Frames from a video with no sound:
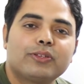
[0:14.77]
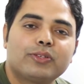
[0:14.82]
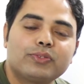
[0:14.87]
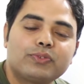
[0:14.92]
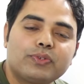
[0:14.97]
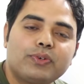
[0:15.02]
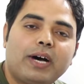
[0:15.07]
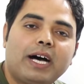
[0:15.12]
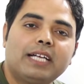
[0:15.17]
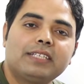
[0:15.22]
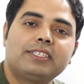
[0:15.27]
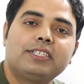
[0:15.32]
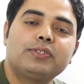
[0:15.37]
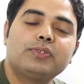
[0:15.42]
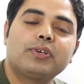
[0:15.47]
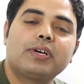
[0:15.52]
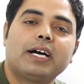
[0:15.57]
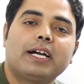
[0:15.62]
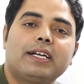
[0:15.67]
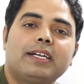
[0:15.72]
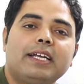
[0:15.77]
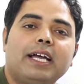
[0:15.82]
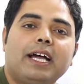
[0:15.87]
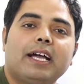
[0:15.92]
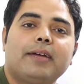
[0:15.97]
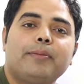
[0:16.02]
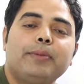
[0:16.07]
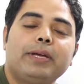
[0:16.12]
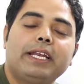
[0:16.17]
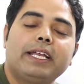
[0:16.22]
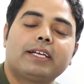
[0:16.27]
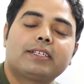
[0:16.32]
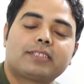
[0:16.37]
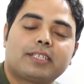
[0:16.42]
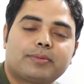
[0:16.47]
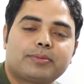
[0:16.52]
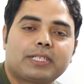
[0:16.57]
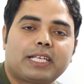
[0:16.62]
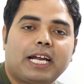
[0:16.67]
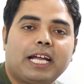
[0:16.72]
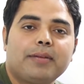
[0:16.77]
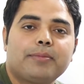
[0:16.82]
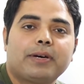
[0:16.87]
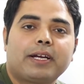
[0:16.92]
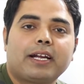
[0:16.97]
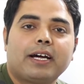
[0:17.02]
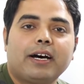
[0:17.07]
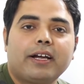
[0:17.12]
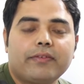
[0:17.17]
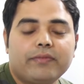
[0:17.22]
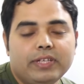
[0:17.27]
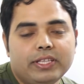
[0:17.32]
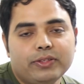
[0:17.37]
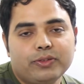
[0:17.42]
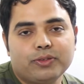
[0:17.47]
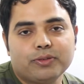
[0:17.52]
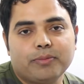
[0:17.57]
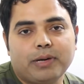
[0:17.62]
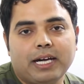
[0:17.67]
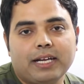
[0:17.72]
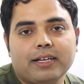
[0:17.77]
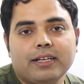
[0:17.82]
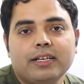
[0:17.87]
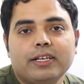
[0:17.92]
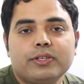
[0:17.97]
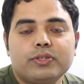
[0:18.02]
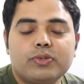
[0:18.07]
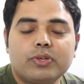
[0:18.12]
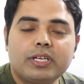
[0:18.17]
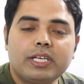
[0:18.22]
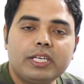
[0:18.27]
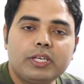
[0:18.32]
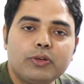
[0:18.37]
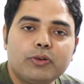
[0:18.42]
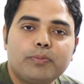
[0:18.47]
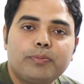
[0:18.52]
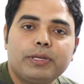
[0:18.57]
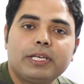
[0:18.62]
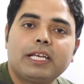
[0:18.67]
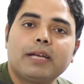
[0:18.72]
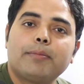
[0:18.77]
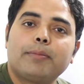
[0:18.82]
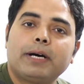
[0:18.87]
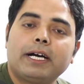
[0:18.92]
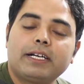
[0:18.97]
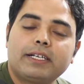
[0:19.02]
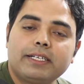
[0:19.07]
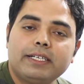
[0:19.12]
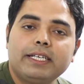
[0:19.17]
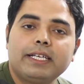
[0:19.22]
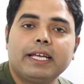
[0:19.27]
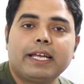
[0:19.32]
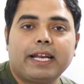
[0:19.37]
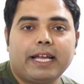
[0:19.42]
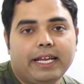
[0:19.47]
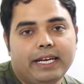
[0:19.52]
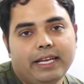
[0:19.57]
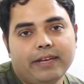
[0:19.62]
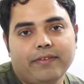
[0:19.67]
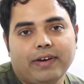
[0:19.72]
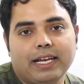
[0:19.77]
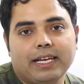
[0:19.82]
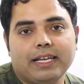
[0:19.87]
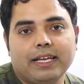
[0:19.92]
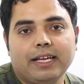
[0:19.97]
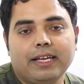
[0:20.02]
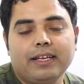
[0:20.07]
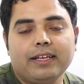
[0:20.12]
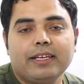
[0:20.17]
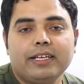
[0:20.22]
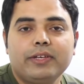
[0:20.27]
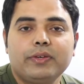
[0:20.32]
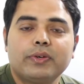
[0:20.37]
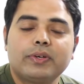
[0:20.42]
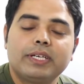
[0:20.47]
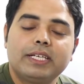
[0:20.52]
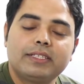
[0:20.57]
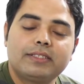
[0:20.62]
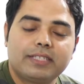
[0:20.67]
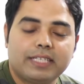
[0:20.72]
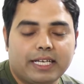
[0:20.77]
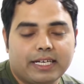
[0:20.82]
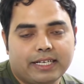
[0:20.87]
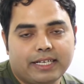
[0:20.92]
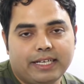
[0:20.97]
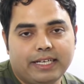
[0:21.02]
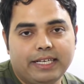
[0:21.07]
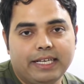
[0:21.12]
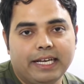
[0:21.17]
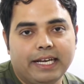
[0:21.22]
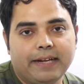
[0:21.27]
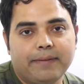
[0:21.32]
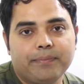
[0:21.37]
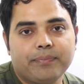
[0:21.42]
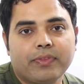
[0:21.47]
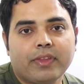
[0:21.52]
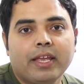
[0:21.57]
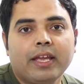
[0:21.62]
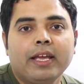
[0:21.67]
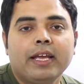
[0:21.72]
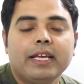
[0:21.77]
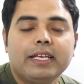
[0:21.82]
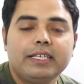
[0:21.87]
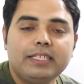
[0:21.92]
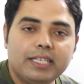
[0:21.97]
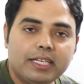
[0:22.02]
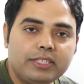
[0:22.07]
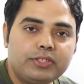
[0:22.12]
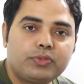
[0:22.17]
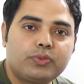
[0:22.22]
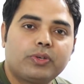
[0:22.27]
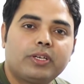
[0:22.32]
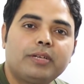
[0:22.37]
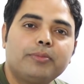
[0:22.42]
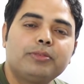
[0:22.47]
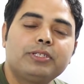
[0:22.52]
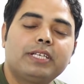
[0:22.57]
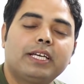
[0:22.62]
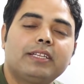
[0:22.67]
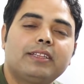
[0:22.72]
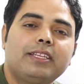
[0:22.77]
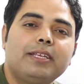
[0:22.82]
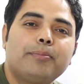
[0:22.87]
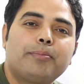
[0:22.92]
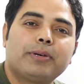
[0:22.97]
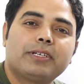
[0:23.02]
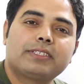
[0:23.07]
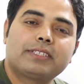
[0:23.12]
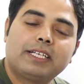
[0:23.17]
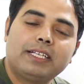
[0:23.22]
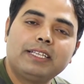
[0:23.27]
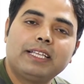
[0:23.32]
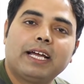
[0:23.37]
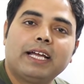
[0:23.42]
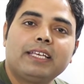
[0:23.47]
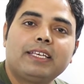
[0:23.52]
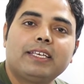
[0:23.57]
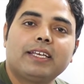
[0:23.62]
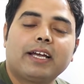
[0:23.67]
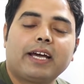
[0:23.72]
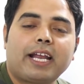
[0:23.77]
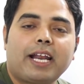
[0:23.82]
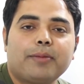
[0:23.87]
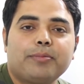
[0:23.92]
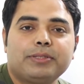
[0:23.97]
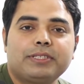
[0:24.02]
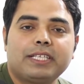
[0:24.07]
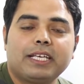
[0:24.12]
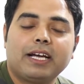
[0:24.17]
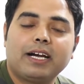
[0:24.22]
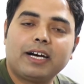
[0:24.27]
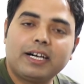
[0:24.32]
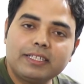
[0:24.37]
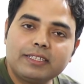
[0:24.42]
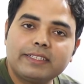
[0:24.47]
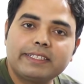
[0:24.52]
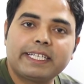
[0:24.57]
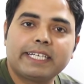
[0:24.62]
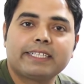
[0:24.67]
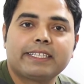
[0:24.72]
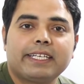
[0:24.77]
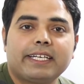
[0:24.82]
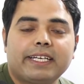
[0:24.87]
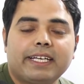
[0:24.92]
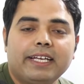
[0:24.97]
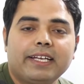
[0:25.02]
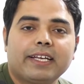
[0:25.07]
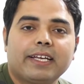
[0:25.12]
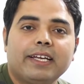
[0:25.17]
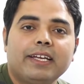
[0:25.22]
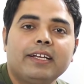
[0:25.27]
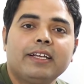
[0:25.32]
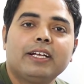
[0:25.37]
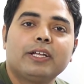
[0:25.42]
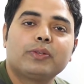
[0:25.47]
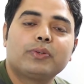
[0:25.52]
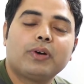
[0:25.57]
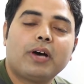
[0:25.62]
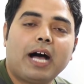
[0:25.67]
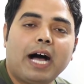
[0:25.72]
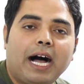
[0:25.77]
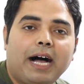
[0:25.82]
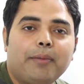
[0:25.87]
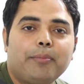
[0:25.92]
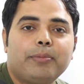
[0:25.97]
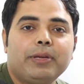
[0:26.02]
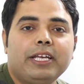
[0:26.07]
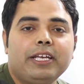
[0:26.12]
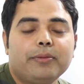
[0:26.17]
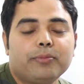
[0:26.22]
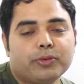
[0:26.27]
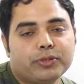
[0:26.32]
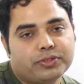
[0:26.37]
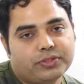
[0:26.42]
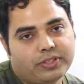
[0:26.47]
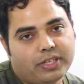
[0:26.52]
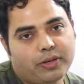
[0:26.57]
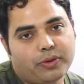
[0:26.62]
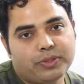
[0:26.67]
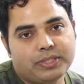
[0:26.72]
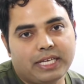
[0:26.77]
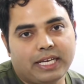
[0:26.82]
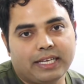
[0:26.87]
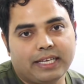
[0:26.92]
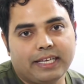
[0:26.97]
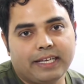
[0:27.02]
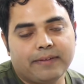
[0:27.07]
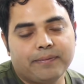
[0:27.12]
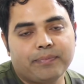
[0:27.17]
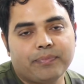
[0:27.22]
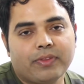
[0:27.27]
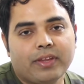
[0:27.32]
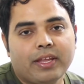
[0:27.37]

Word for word: दोस्तों आज की जो घटना है मेरे एक सब्सक्राइबर अरविंद कुमार जो कि यूपी के भटनी के रहने वाले हैं इन्होंने शेयर करी है ये स्टोरी मुझे इतनी पसंद आई कि अगर आप इसे अंत तक देखेंगे तो आप भी इमोशनल हो जाएंगे